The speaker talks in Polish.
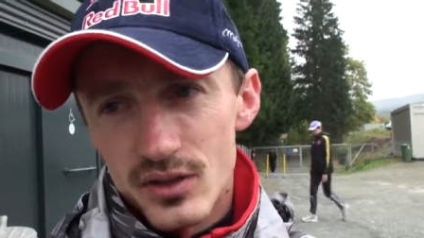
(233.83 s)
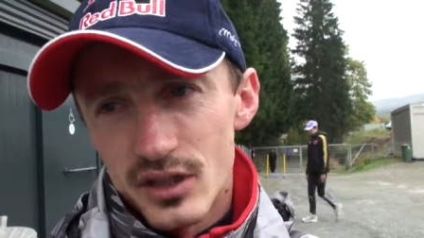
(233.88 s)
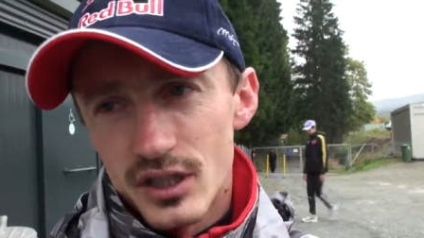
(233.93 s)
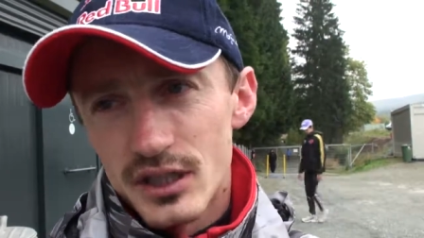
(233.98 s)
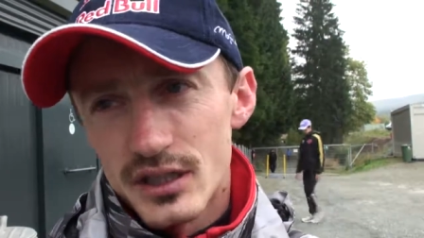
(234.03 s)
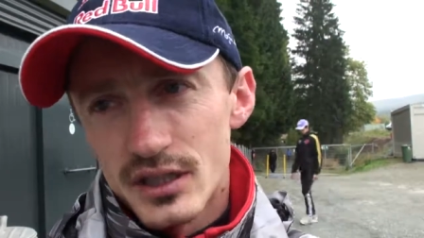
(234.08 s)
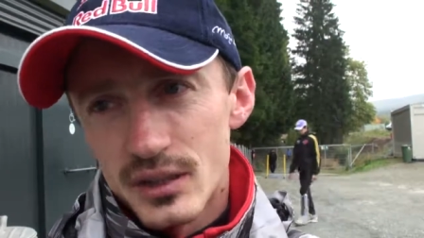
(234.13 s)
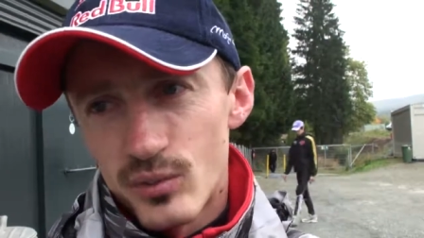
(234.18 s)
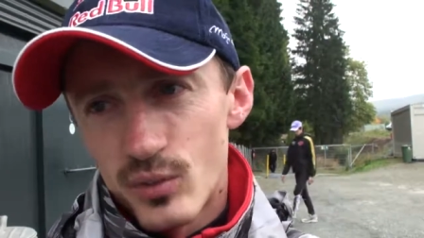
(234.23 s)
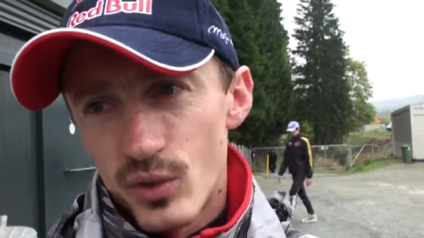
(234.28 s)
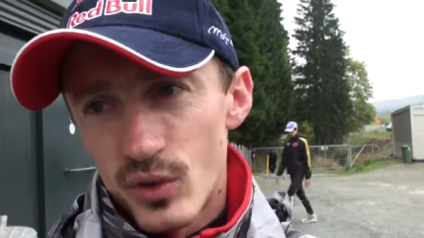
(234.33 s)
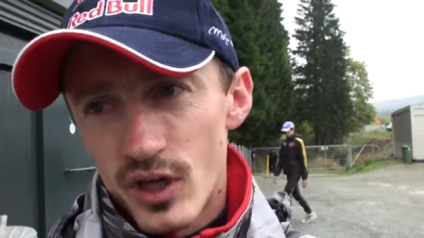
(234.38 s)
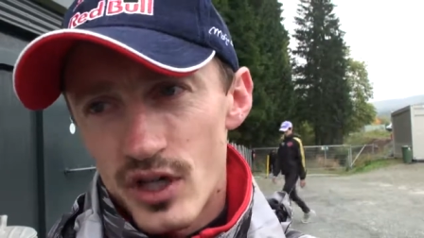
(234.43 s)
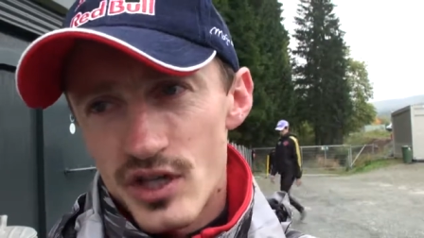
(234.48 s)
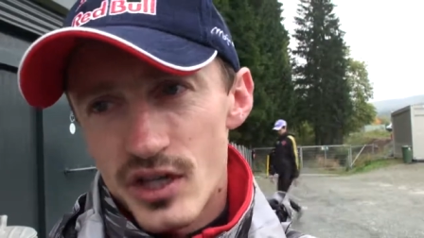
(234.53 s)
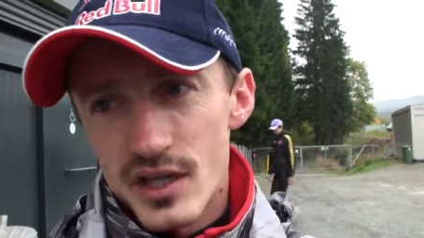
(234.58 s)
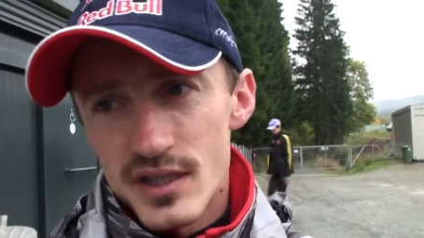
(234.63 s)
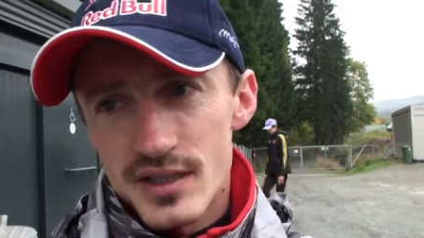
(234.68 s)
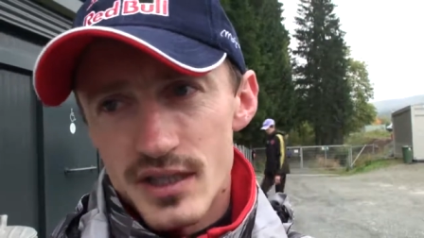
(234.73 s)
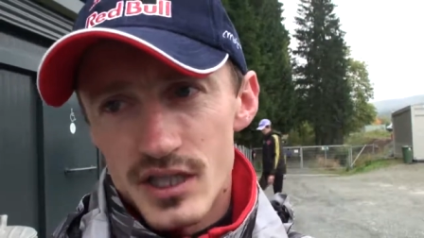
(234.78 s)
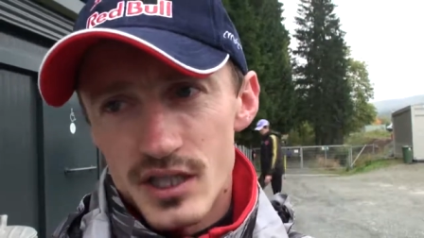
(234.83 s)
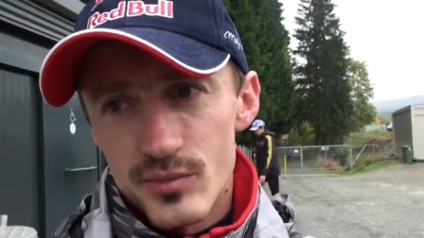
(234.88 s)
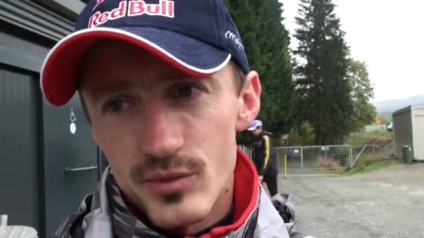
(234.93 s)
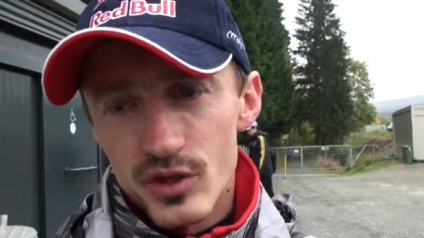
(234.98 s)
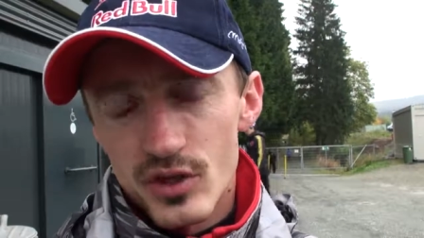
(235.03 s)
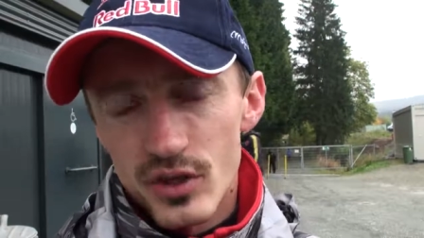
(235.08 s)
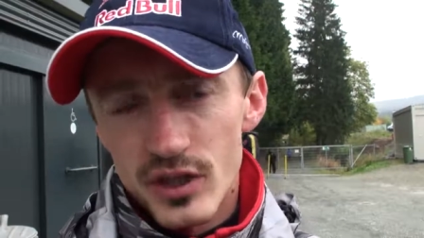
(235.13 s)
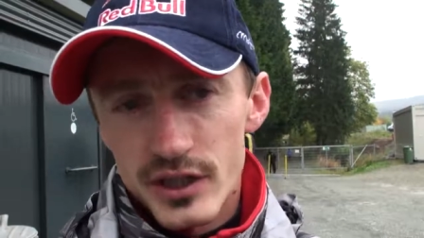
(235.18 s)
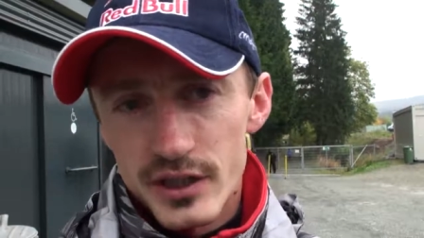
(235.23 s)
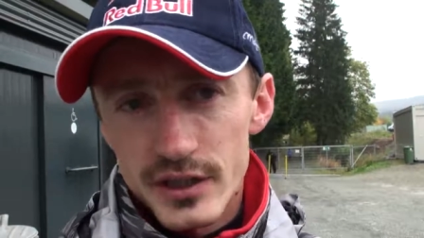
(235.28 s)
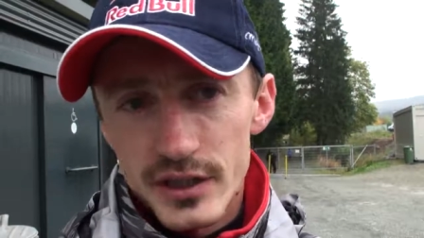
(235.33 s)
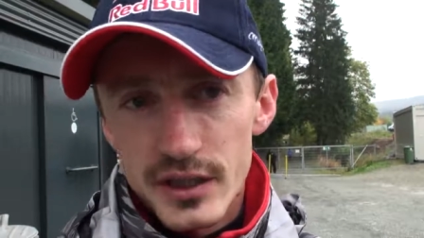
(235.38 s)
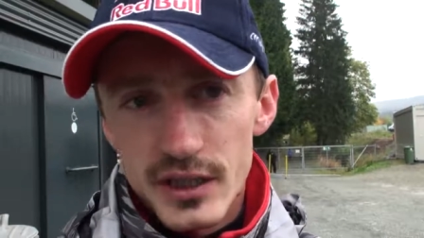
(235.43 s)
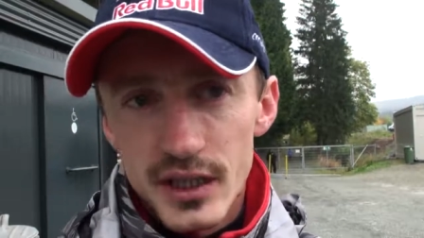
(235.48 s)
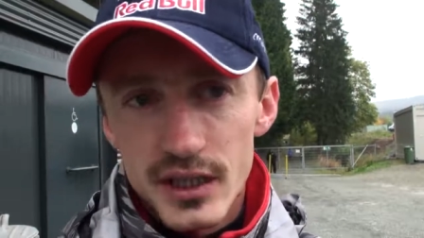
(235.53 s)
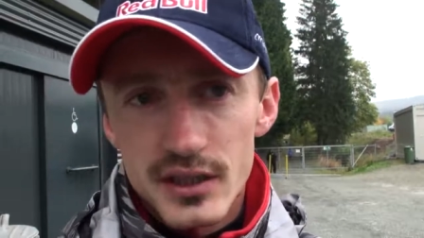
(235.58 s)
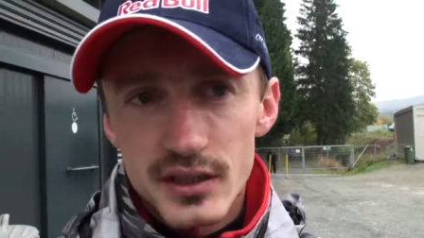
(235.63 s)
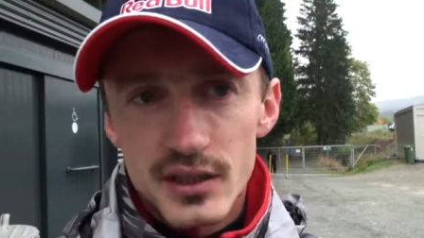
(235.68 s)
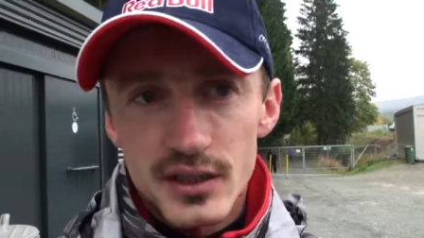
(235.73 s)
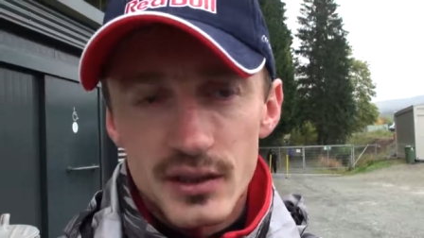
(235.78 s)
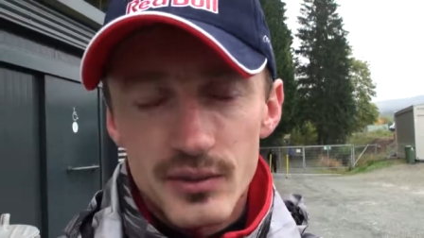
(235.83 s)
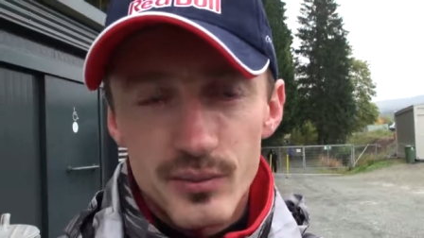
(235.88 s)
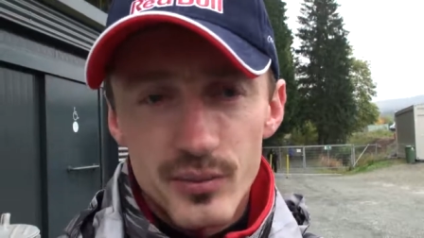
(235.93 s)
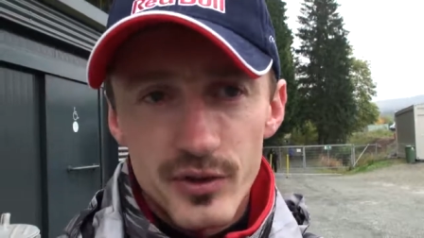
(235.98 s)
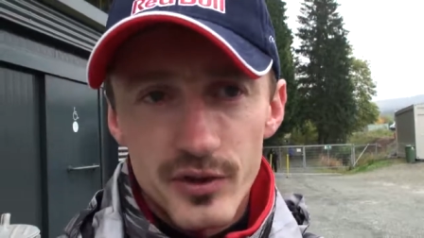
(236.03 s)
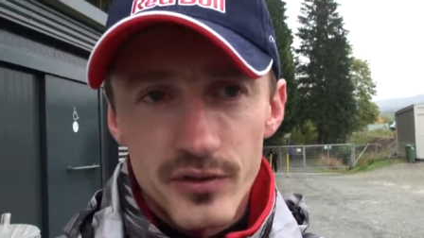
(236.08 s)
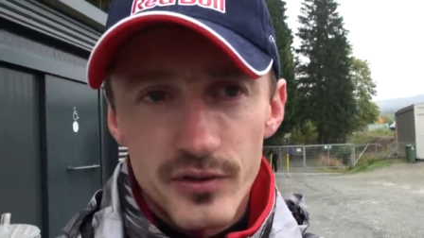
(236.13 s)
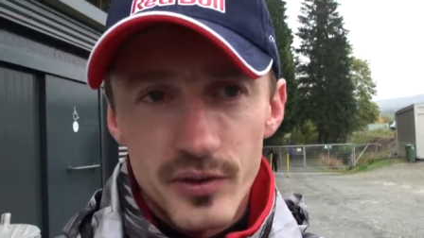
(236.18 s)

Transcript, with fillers: kolejny była szansa, żeby to letnie Grand Prix